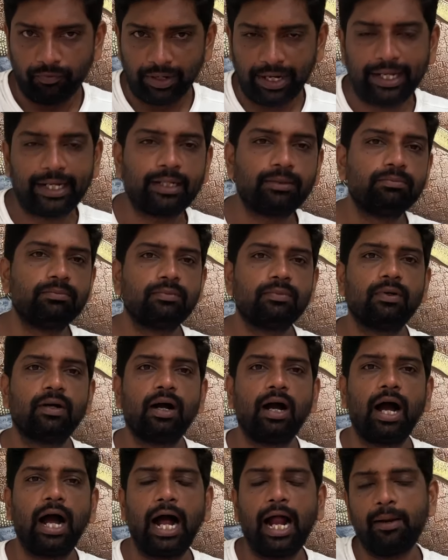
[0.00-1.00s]
வணக்கம்
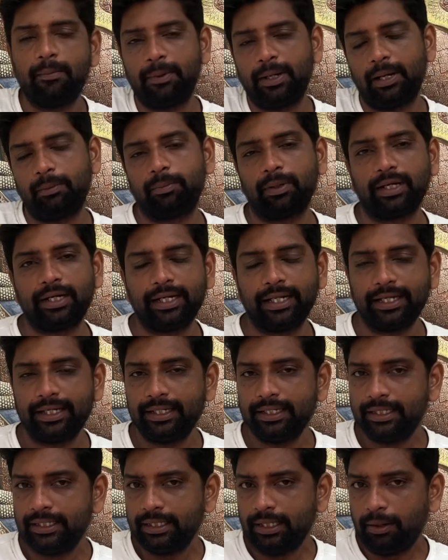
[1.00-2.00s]
அன்பு நண்பர்களே
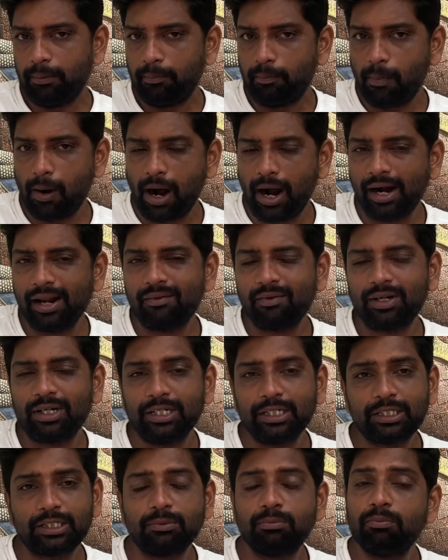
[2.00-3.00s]

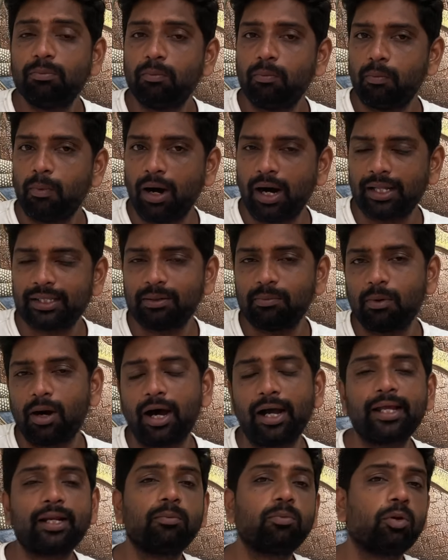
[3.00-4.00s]
மாணவர்களுக்கும் மாதம்
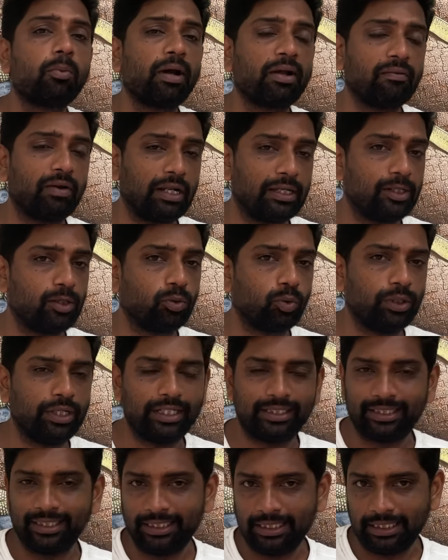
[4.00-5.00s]
ஆயிரம் ரூபாய்
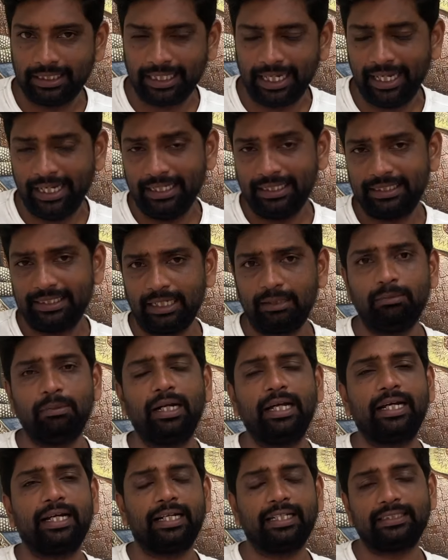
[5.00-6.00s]
வழங்கக்கூடிய திட்டத்தை
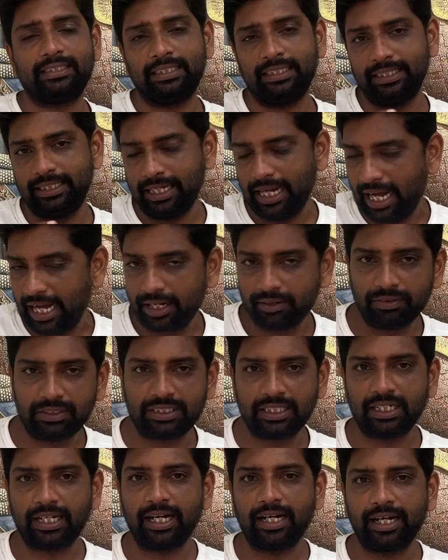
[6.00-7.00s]
தமிழக அரசு
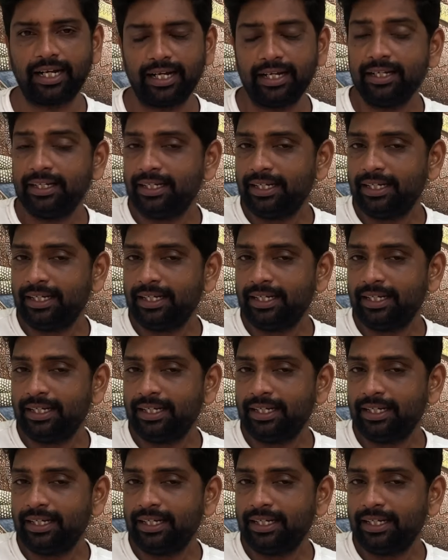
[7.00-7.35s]
அறிவிச்சிருக்காங்க